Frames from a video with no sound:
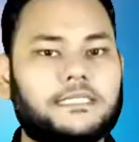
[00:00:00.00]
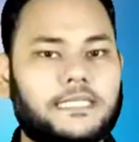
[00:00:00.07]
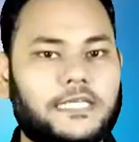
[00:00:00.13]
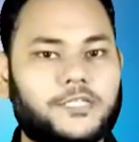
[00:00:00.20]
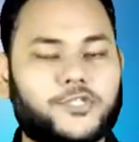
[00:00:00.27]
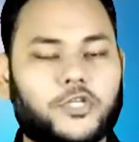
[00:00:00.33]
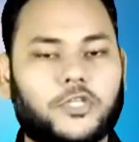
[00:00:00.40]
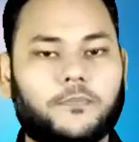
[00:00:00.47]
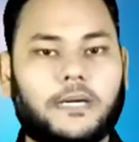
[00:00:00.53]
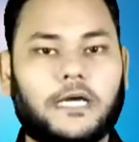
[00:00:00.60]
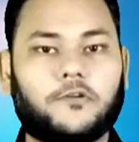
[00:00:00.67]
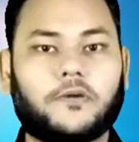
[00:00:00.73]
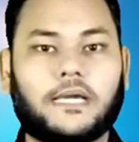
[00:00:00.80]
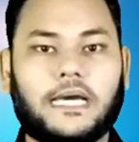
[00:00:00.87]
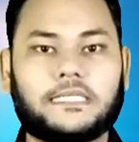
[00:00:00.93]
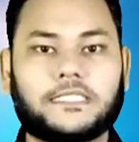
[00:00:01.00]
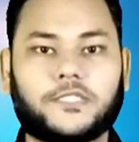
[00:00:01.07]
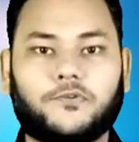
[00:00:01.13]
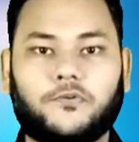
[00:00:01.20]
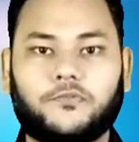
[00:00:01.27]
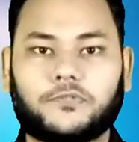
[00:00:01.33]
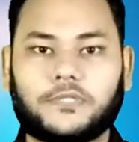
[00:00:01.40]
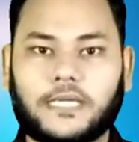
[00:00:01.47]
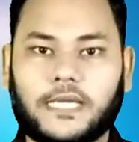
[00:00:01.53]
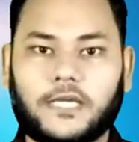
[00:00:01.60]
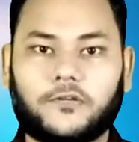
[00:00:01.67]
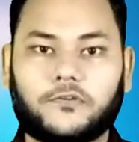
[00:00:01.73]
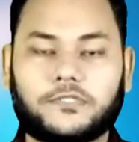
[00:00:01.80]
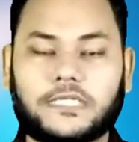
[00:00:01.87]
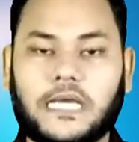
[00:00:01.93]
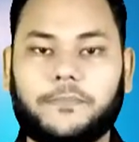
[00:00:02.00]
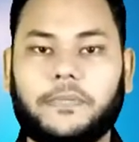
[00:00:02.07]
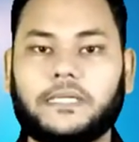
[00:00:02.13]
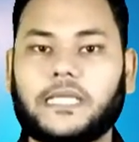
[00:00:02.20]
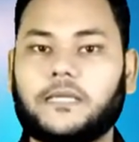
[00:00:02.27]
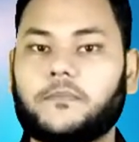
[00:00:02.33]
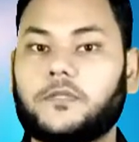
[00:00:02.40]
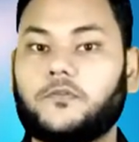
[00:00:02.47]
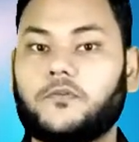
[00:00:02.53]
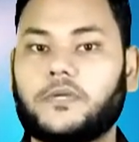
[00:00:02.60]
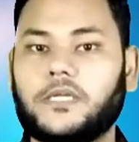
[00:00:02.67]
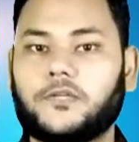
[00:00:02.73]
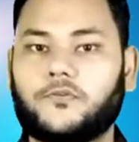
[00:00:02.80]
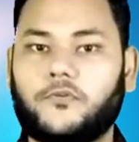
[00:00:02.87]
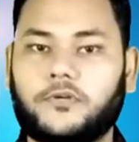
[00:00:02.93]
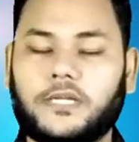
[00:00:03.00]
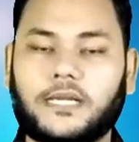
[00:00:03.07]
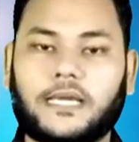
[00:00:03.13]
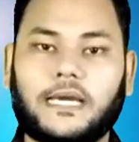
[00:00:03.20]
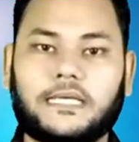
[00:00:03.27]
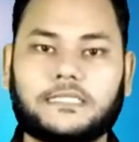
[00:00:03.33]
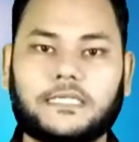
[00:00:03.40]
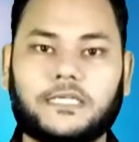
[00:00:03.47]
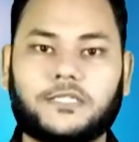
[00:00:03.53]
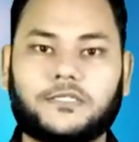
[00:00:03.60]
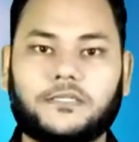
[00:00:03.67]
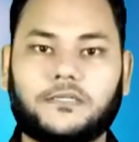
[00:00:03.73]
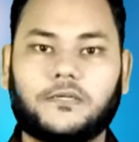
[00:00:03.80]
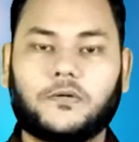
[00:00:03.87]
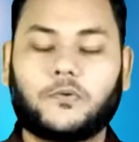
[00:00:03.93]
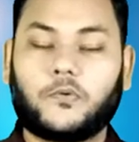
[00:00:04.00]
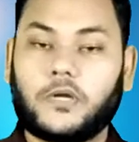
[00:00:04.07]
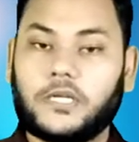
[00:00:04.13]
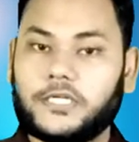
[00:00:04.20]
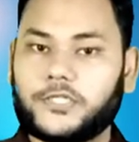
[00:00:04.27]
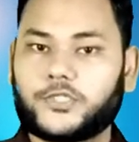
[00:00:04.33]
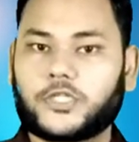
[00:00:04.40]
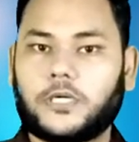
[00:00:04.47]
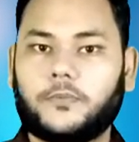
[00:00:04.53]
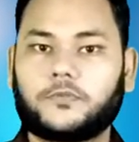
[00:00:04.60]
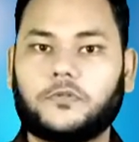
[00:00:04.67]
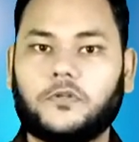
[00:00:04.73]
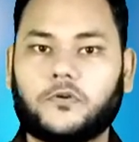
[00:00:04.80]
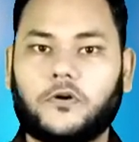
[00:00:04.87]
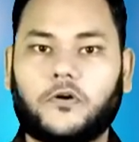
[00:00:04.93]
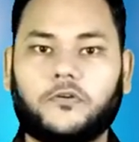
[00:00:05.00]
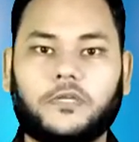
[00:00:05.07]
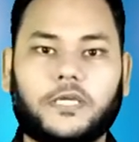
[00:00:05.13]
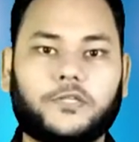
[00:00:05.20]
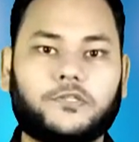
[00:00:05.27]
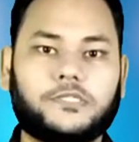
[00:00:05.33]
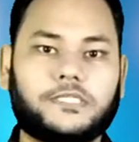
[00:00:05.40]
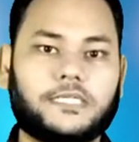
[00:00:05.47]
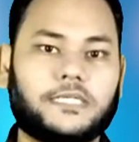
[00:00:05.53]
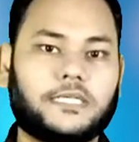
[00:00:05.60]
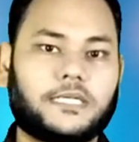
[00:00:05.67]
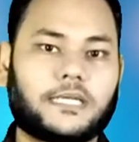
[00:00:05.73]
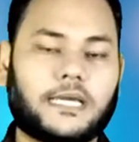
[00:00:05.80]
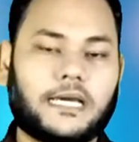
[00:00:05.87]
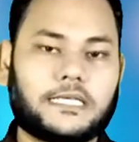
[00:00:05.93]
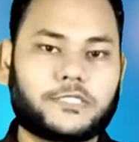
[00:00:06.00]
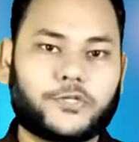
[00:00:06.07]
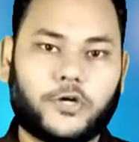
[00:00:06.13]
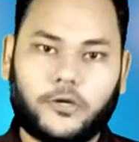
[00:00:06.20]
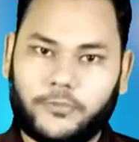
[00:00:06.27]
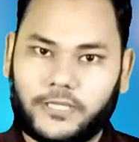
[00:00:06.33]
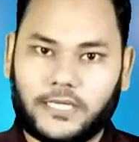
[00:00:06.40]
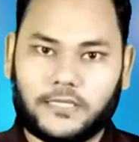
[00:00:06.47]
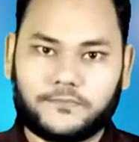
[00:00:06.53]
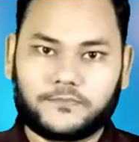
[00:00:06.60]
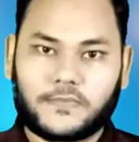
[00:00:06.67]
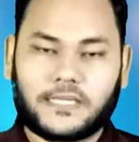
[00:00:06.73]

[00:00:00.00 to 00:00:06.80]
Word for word: চীন যত ভালো কাজই করুক না কেন জাপান কিংবা দক্ষিণ কোরিয়ার কাজের কোয়ালিটির সমতুল্য কখনোই কিন্তু চীনের কাজ হবে না